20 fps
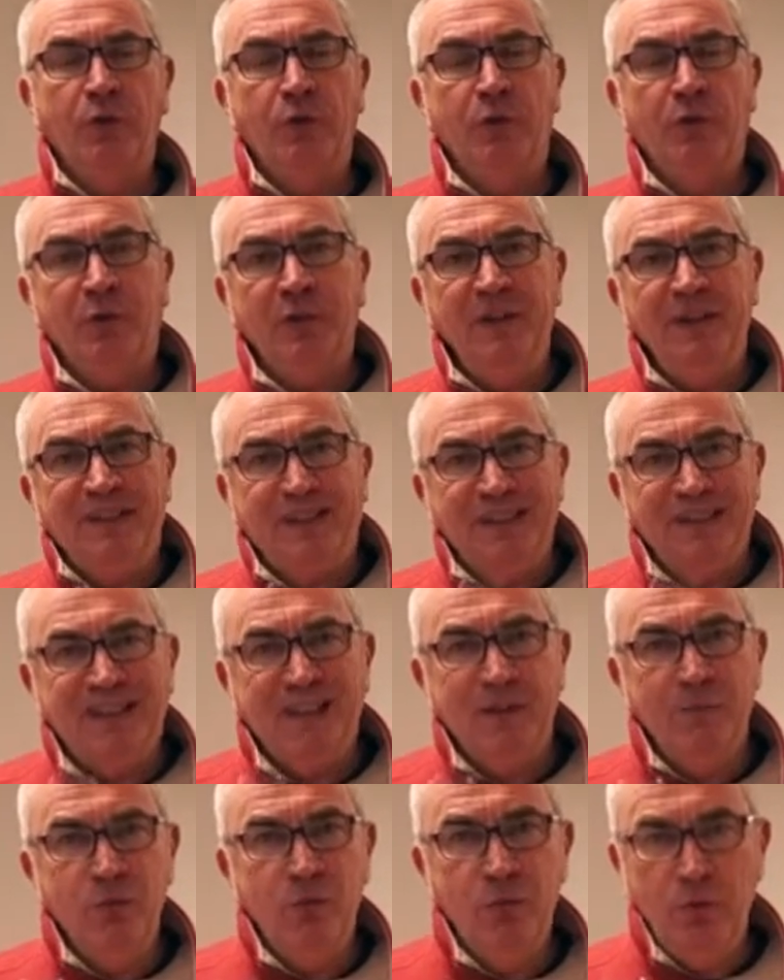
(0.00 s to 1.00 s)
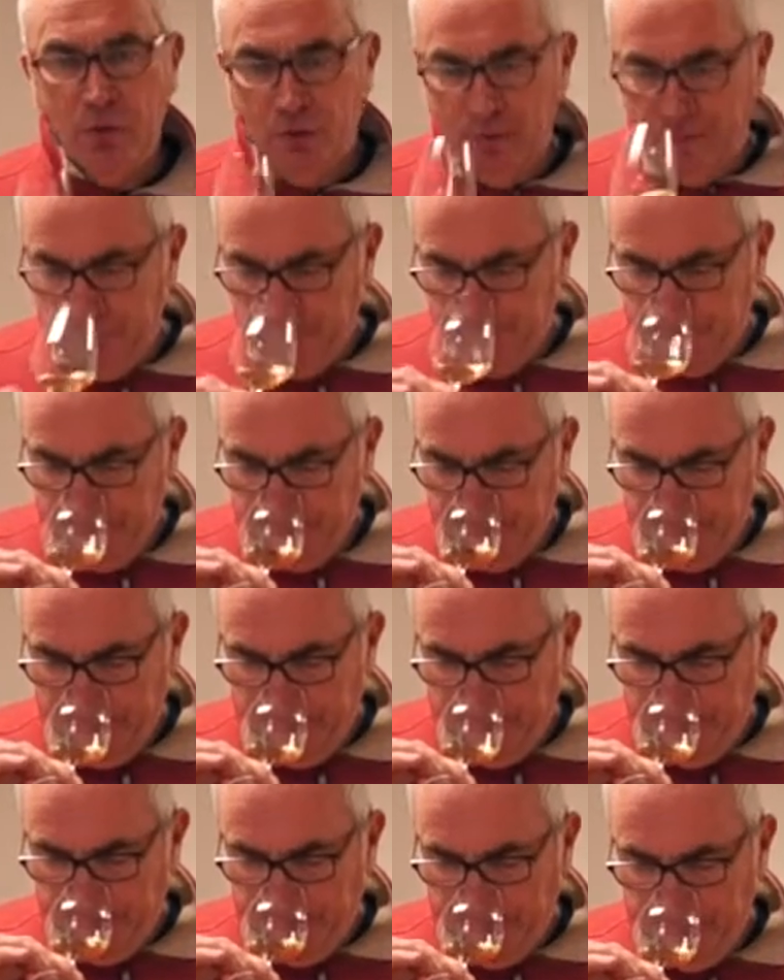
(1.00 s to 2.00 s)
de fruits très très mûrs,
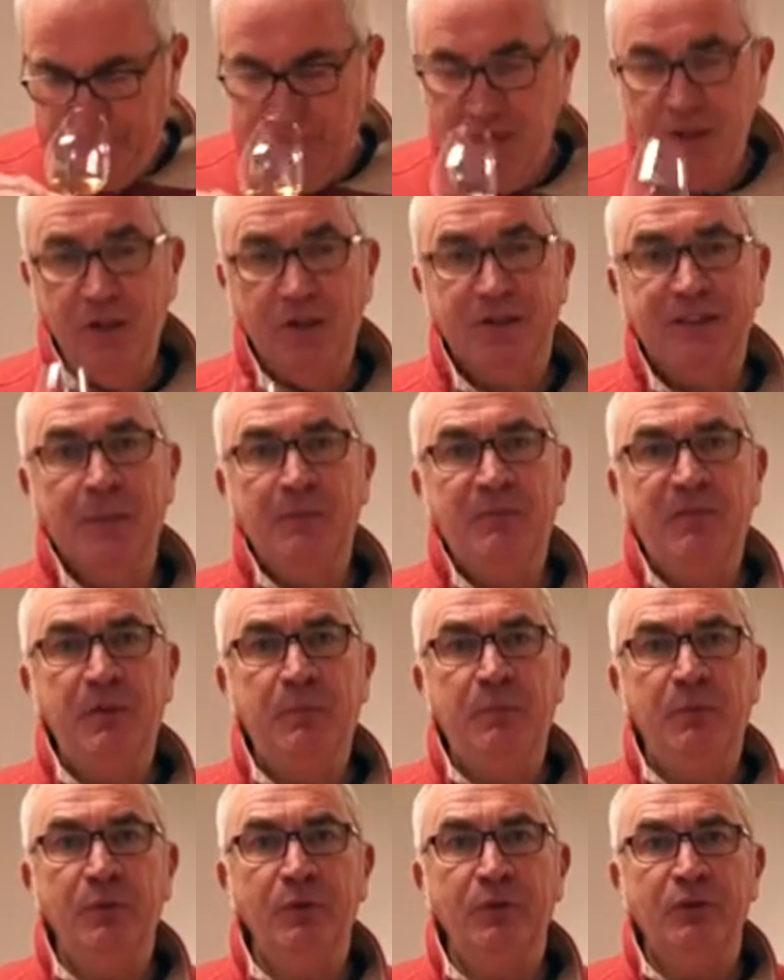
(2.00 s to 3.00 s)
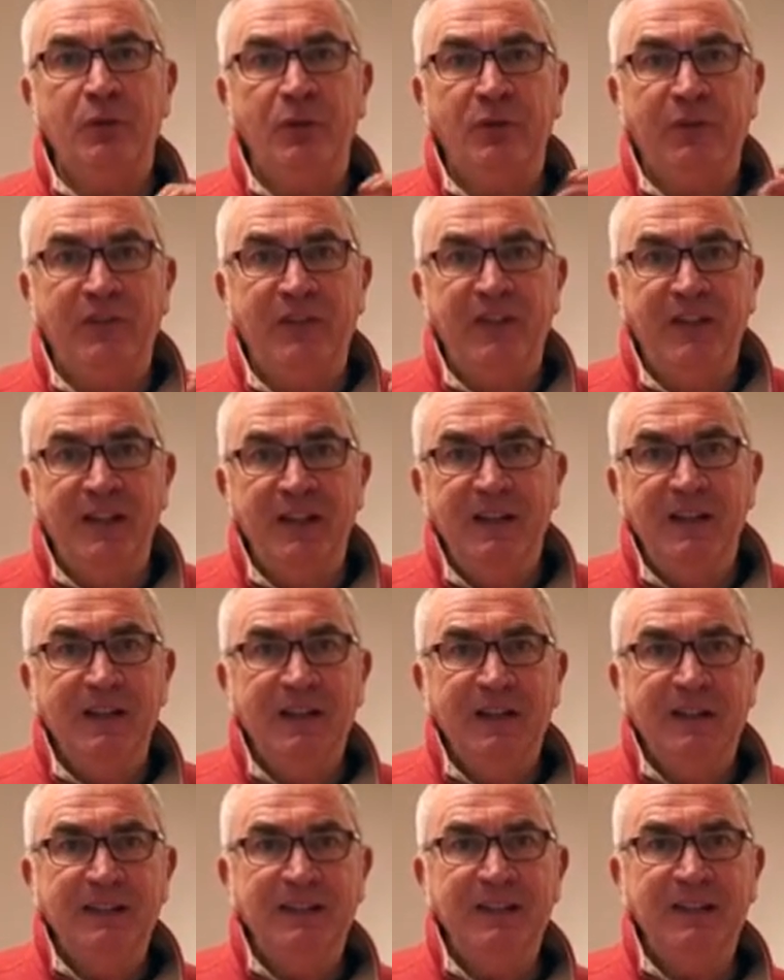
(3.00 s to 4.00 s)
des notes un petit peu toastées,
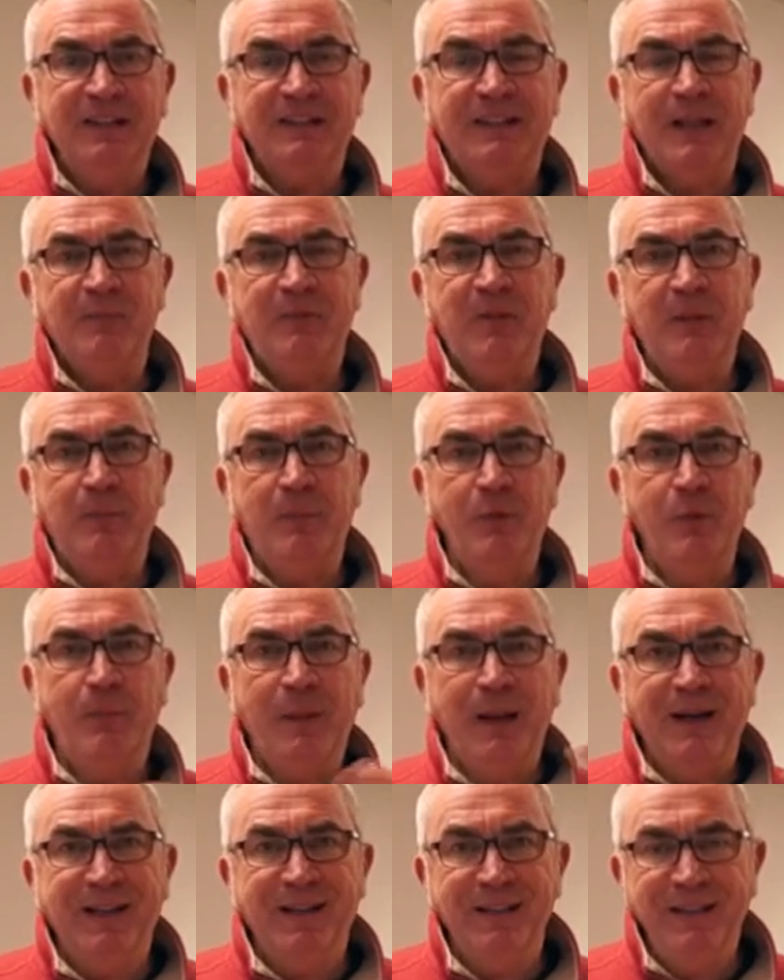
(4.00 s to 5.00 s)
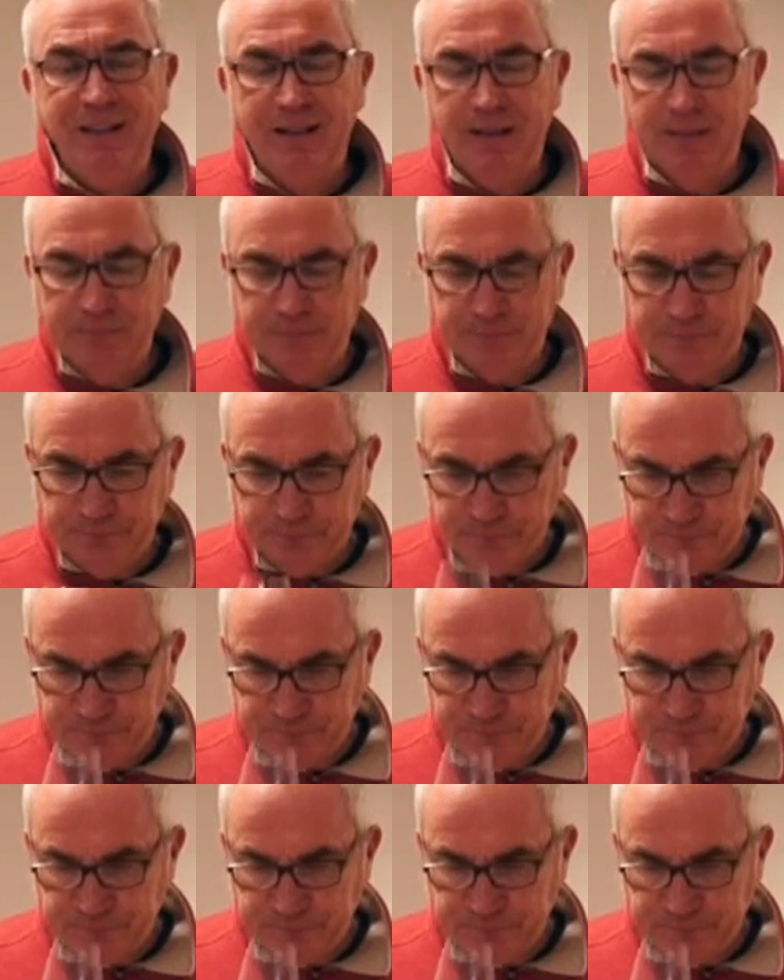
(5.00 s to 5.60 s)
des notes un petit peu pain grillé.